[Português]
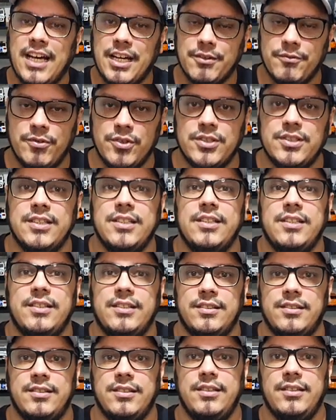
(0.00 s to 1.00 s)
claro,
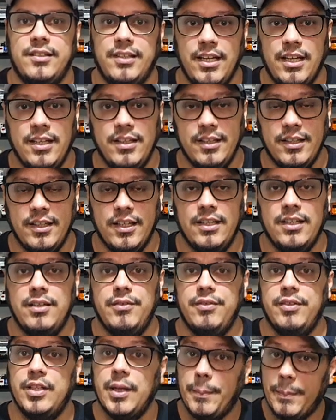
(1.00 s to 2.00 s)
vocês entendem, né?
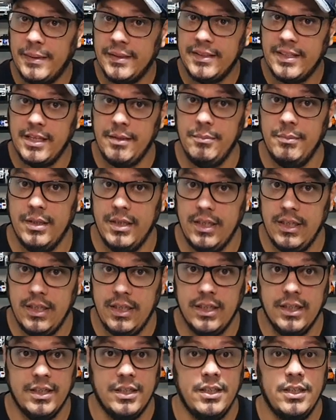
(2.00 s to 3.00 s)
Devido à
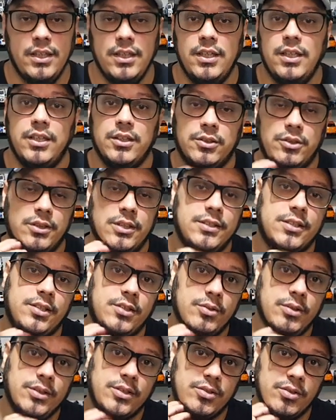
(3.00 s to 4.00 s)
pandemia, toda essa
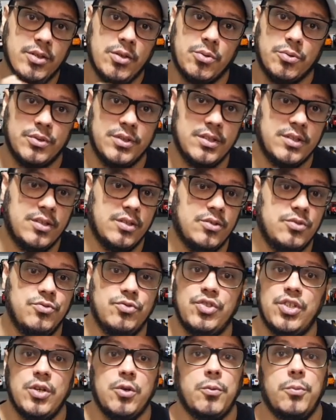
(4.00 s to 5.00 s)
situação que aconteceu,
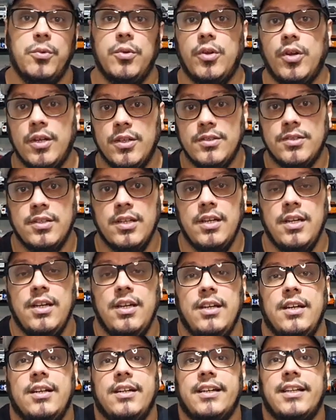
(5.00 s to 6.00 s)
não tinha como nós
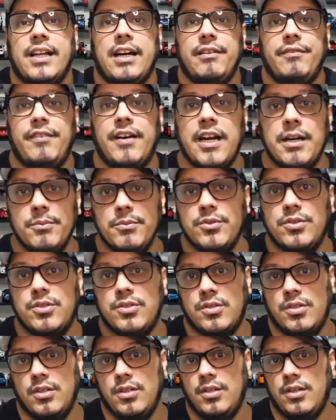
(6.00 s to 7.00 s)

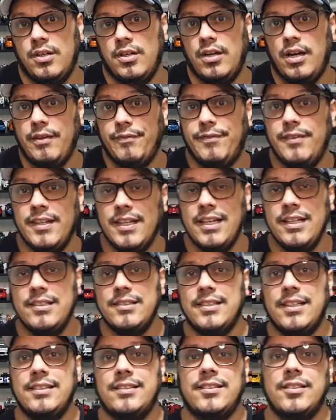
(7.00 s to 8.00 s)
gravarmos a
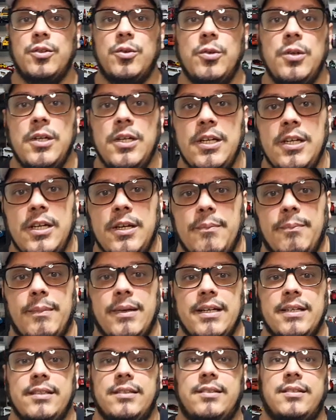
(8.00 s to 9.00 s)
finalização.
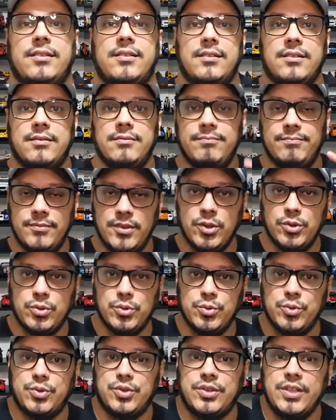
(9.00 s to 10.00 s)
Mas deu
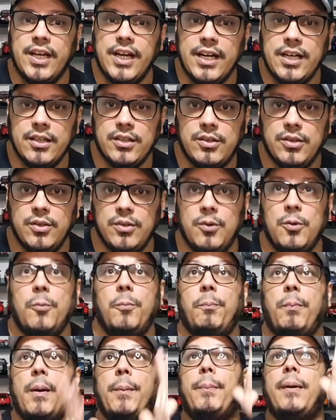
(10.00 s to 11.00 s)
tudo certo, o
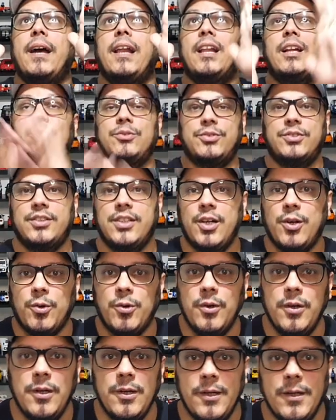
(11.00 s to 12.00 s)
papai lá do
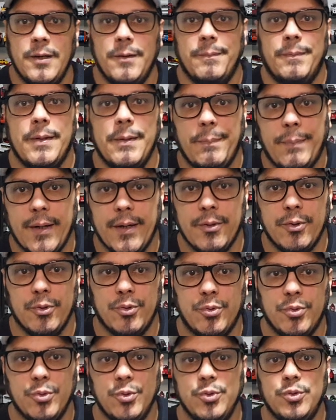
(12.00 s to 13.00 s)
céu
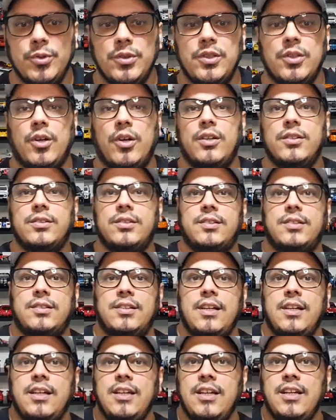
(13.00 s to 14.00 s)
preparou tudo e
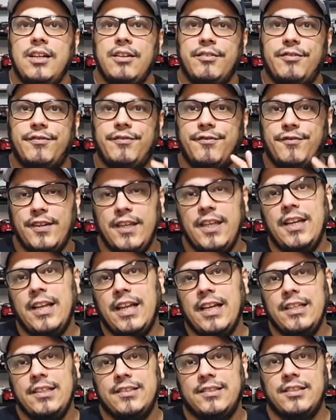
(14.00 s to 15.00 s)
nós
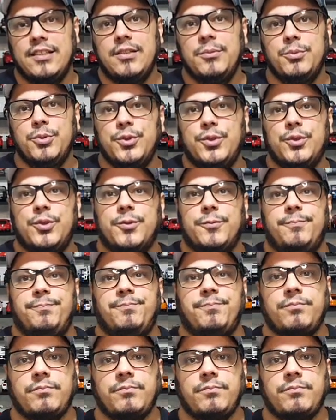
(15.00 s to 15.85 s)
finalizamos.